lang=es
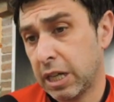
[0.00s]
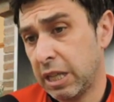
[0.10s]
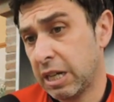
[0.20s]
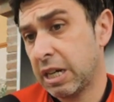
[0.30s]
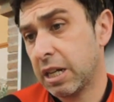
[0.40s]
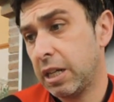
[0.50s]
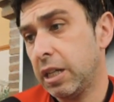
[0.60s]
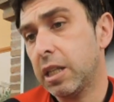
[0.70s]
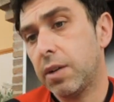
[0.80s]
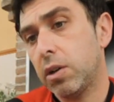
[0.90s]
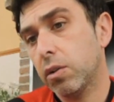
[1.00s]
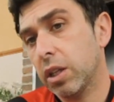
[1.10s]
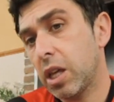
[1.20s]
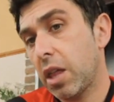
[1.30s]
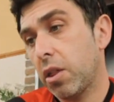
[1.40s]
la, carga del trabajo
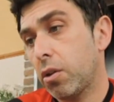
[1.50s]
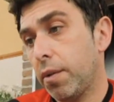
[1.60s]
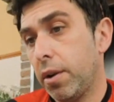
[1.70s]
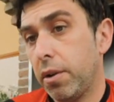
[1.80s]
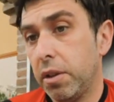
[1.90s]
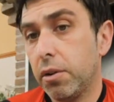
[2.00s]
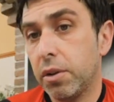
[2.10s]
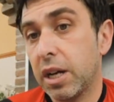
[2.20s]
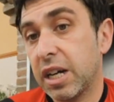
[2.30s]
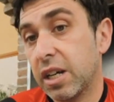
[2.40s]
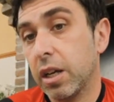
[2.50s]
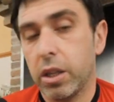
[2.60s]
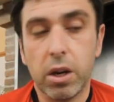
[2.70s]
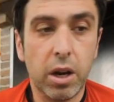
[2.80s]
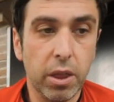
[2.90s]
que se hace sobre el rodillo con la carga que
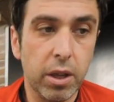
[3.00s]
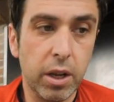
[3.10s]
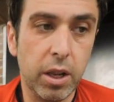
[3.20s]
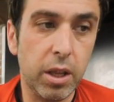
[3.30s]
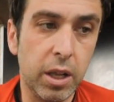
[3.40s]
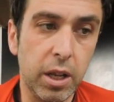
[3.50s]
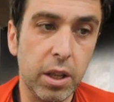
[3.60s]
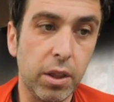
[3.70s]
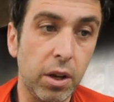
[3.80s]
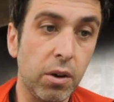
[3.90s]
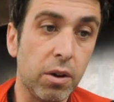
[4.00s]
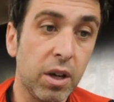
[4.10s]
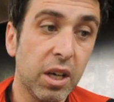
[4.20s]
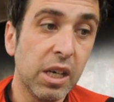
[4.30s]
se realiza en el, exterior.